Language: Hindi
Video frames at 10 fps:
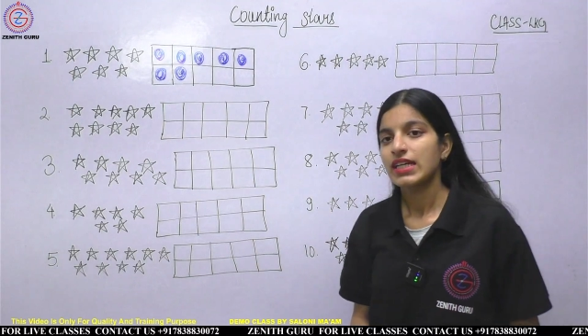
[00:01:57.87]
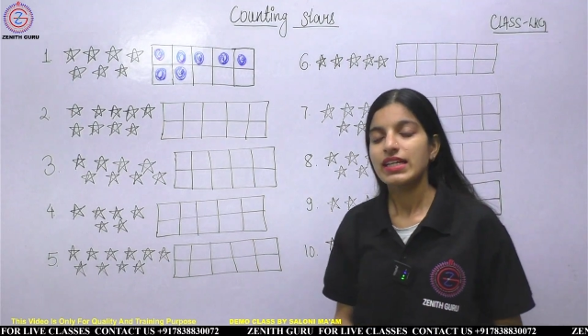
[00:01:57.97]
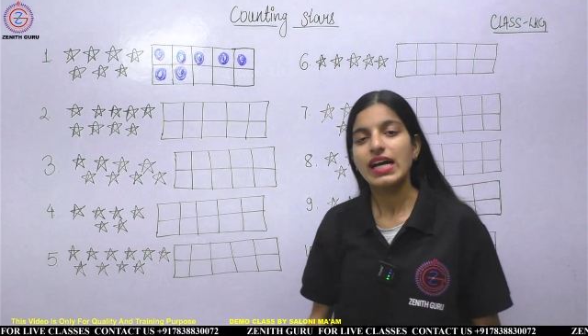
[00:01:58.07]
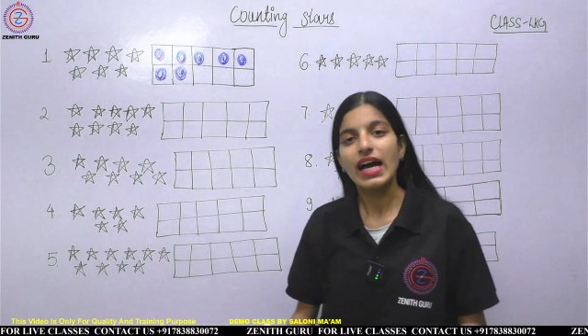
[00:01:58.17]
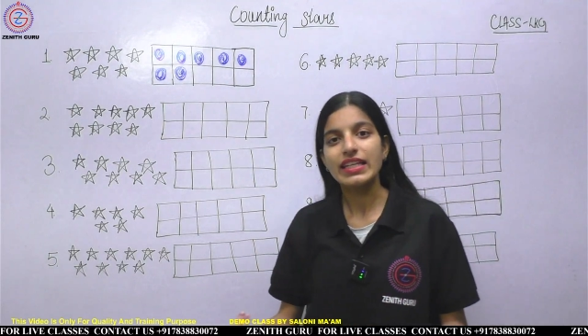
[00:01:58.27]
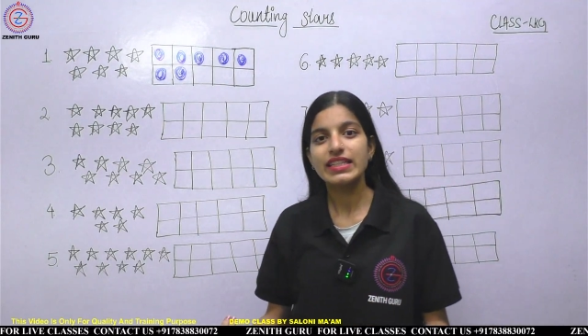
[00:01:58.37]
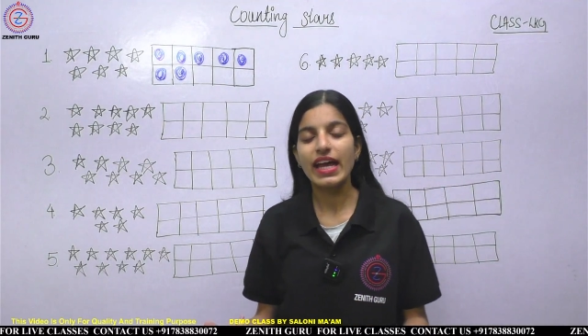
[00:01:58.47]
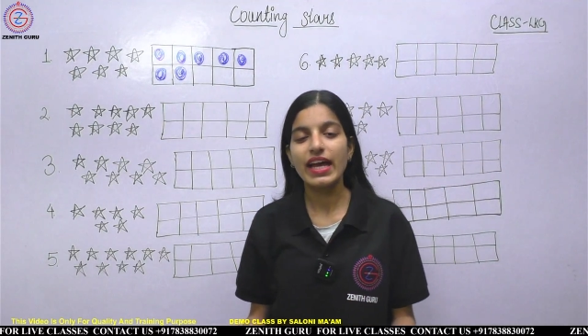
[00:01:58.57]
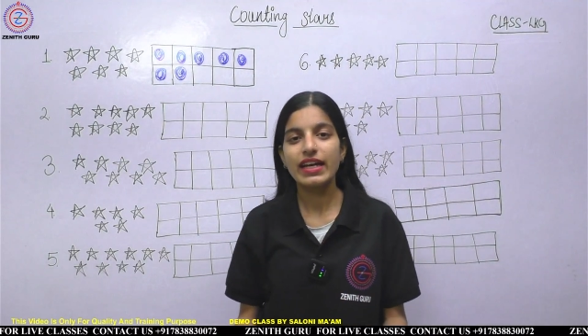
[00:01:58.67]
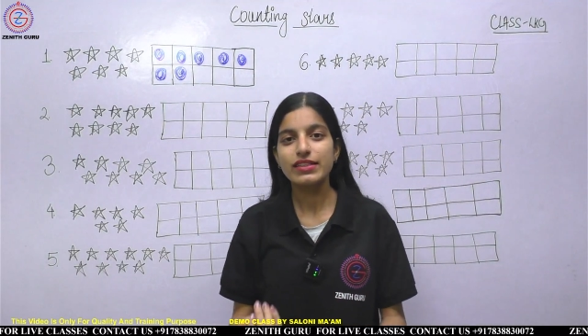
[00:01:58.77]
खाली
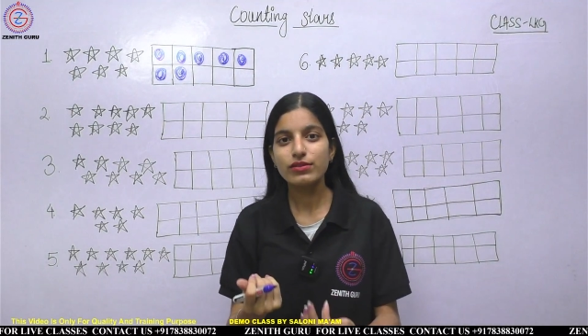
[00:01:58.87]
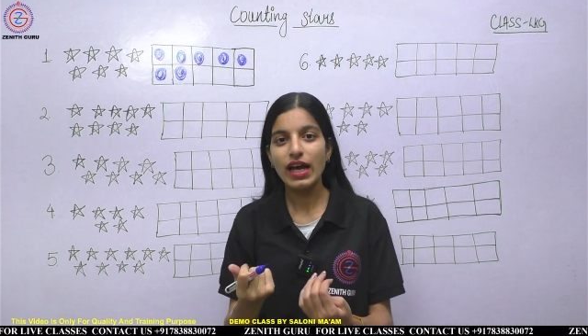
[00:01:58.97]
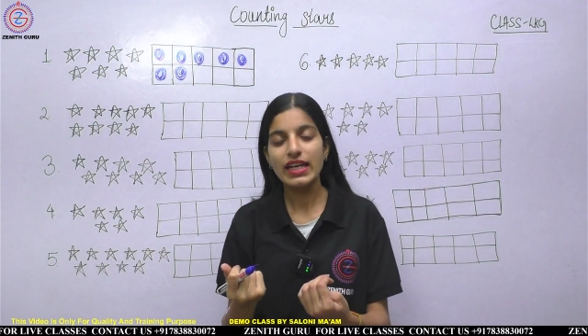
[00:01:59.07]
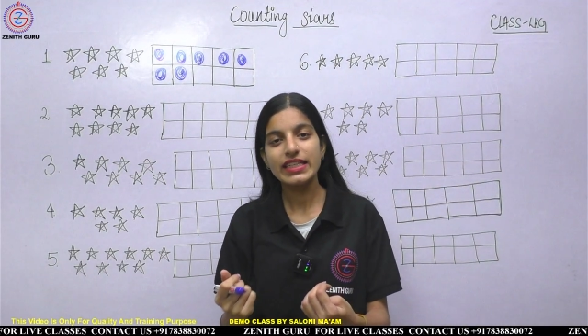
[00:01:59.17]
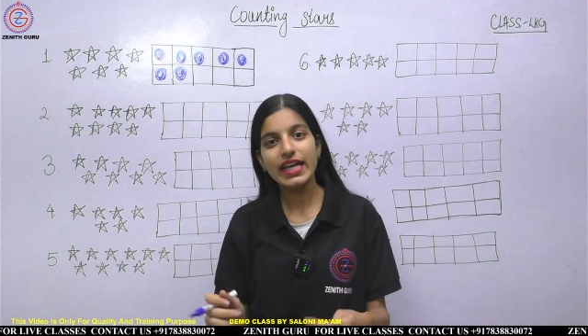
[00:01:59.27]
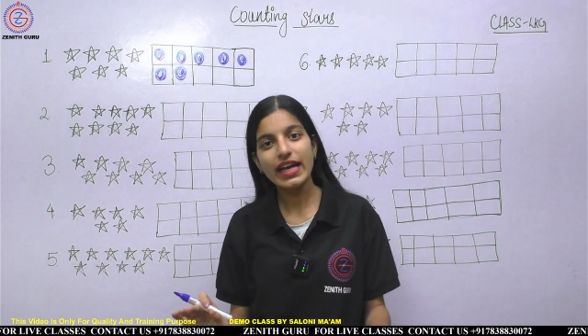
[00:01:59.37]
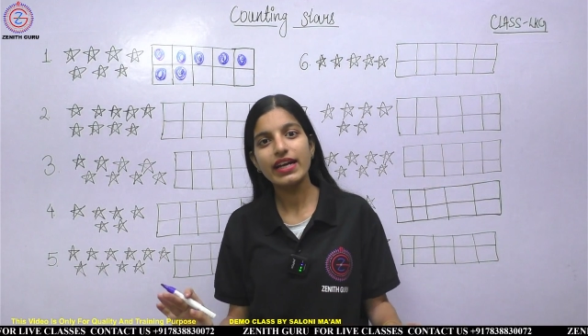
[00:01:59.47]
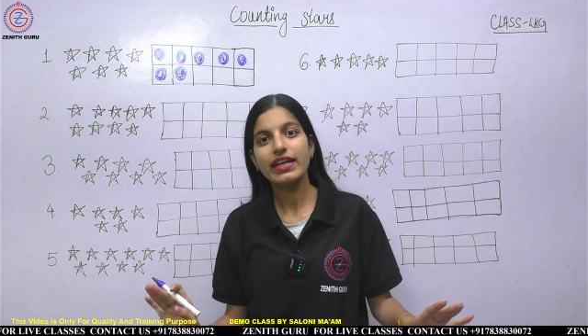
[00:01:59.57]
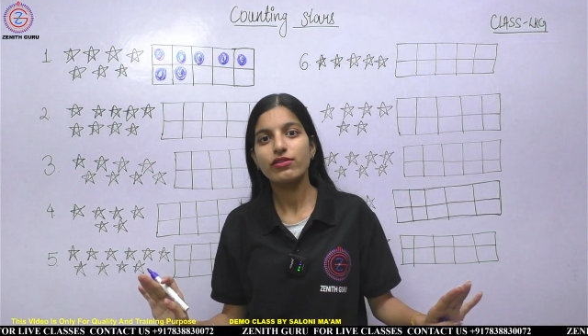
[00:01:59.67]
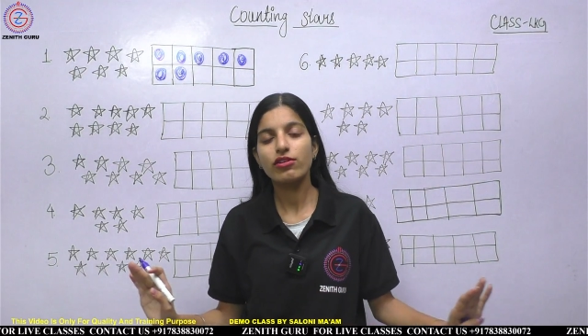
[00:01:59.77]
रह गए तो खाली रह
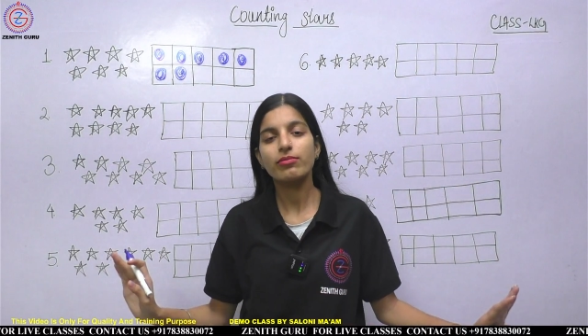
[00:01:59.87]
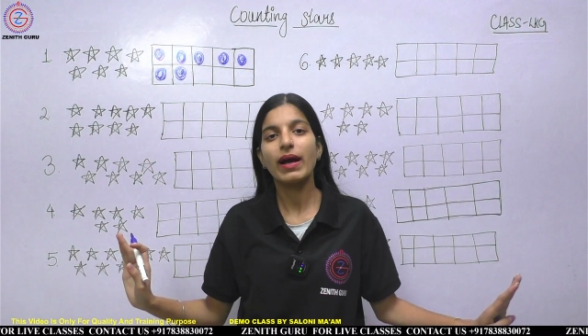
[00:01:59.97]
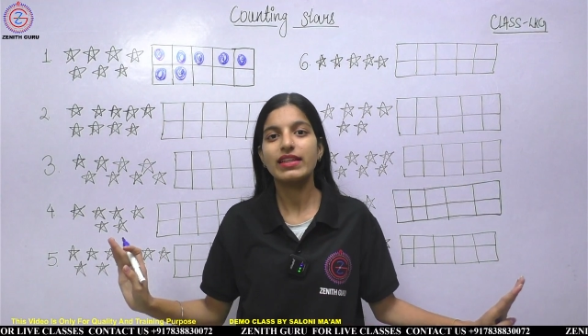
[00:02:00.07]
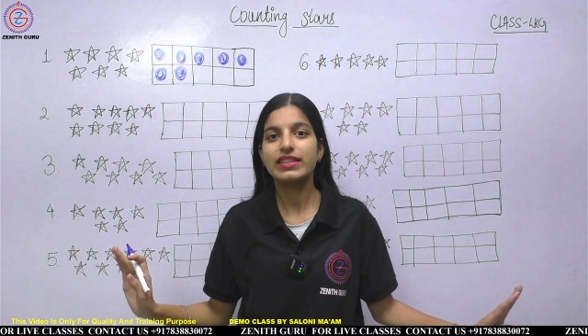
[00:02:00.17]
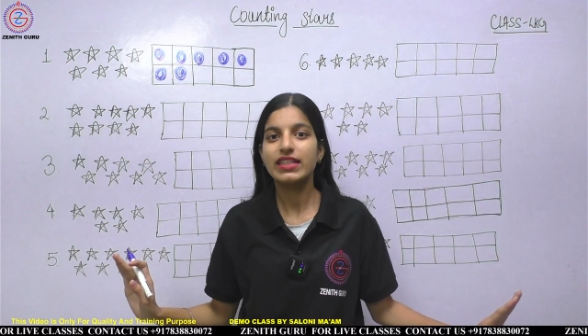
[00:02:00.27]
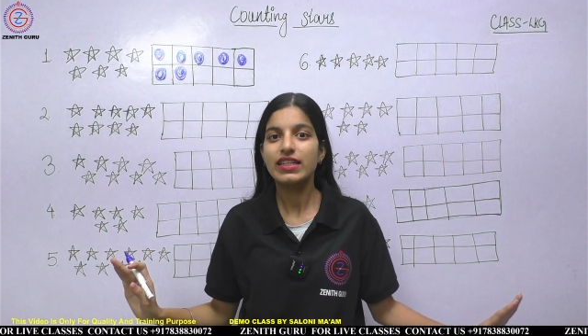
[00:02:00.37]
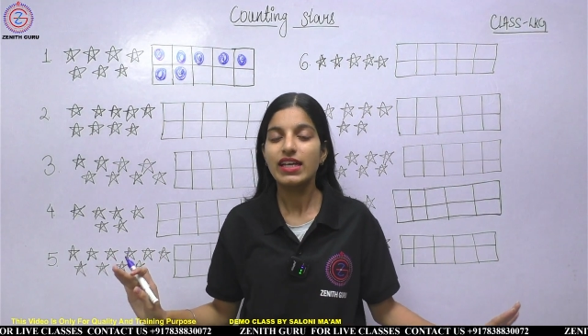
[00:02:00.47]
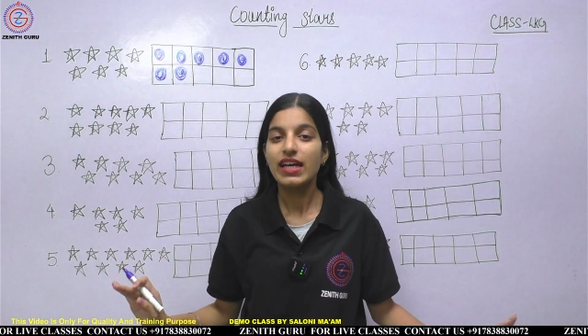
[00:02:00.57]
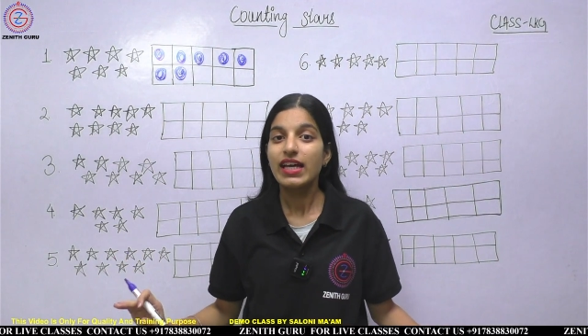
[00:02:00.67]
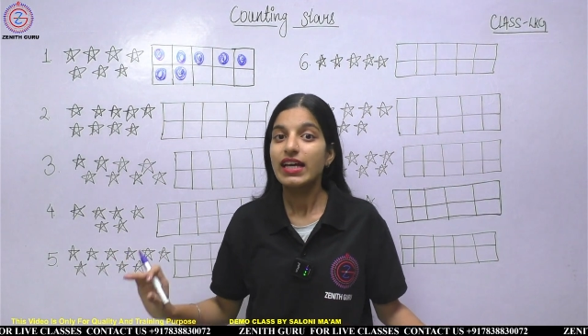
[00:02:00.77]
गए कोई बात नहीं
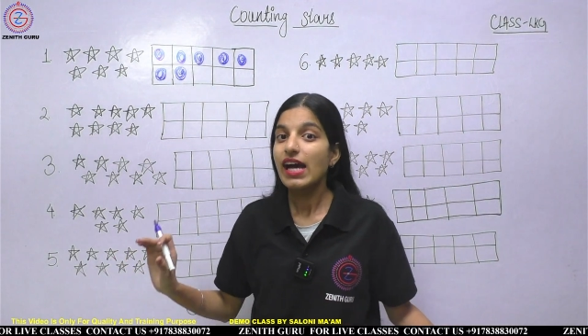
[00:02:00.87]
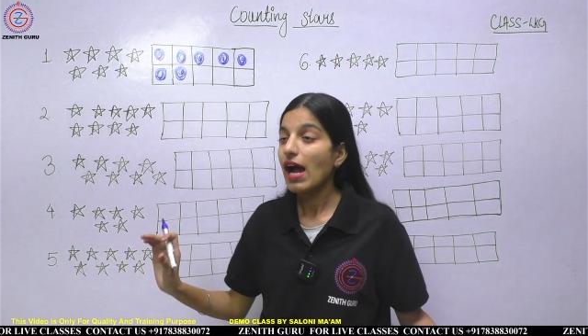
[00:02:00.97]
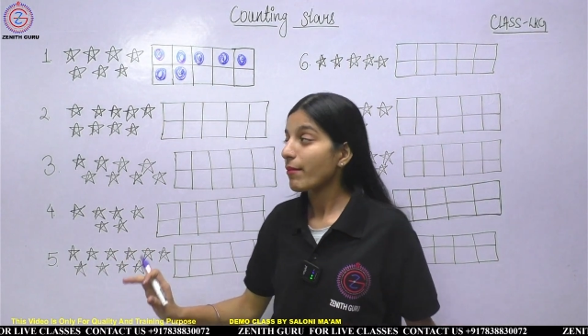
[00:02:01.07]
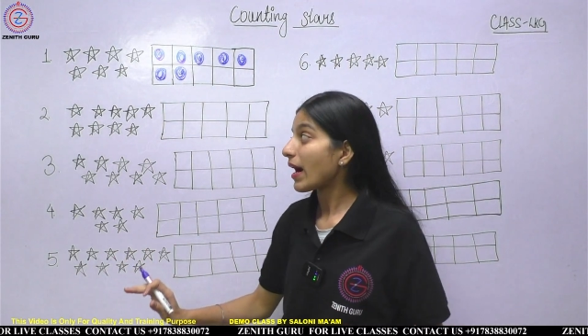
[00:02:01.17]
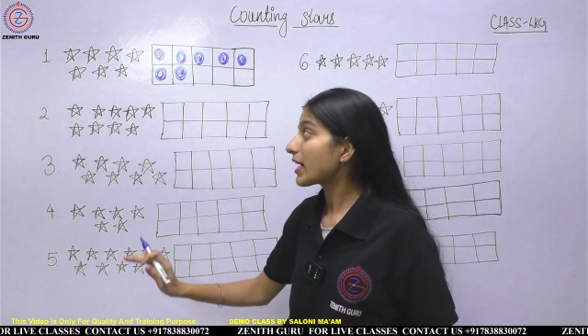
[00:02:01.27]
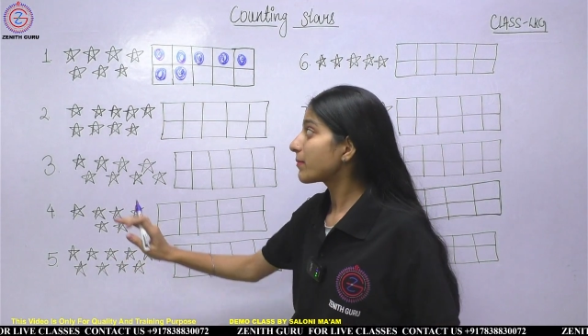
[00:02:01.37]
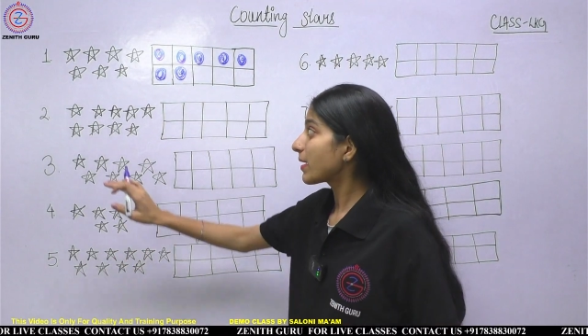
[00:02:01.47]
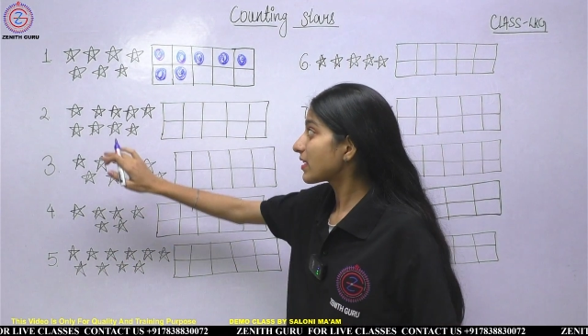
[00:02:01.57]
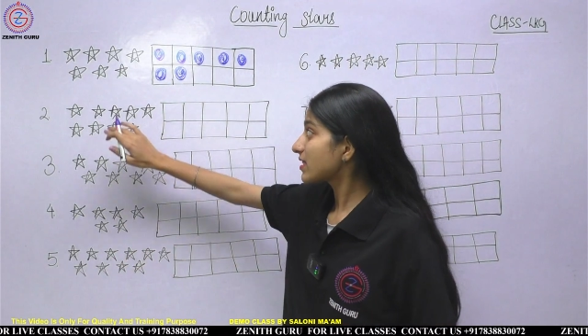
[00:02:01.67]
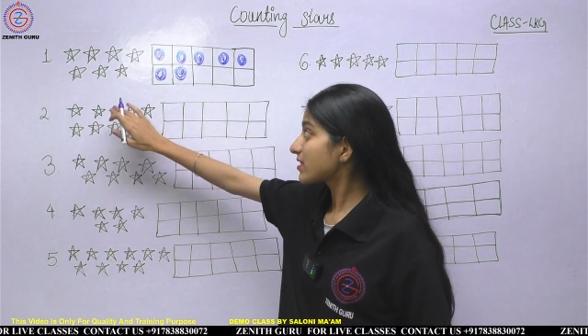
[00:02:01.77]
हमारे
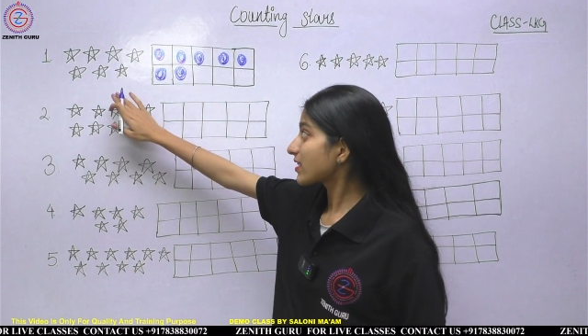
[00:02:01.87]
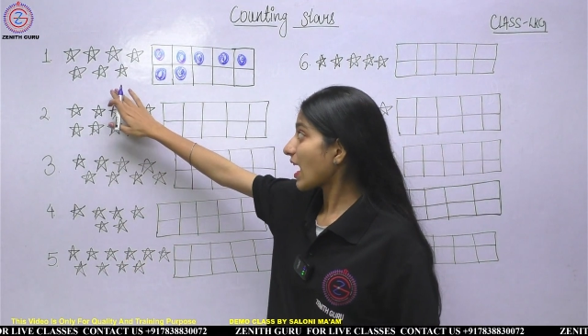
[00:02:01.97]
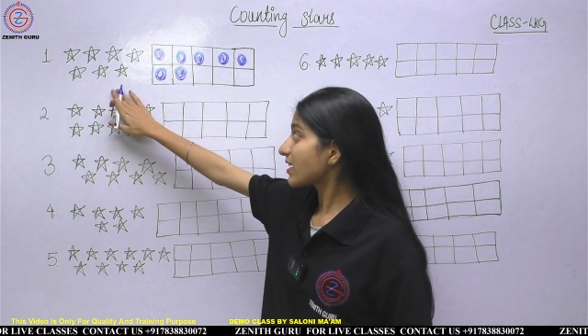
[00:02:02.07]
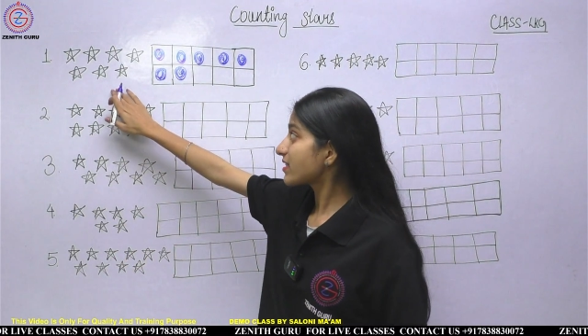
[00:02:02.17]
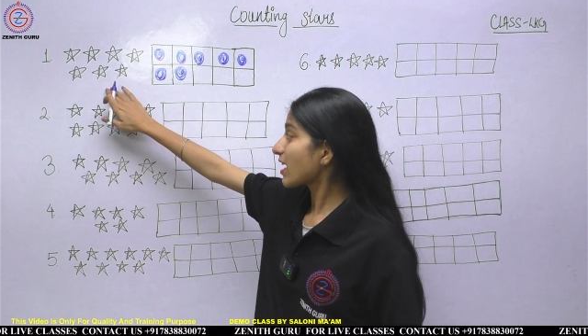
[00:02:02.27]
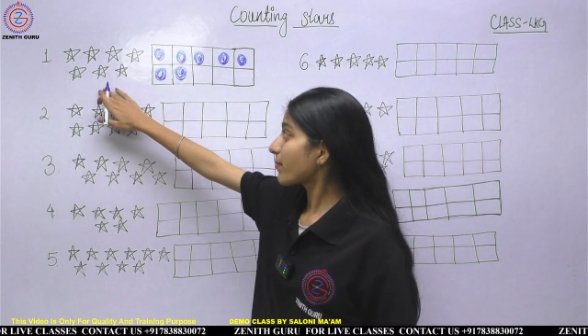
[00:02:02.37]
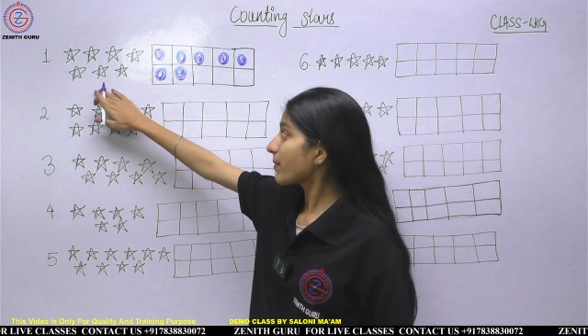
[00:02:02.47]
पास स्टार्स यहाँ पे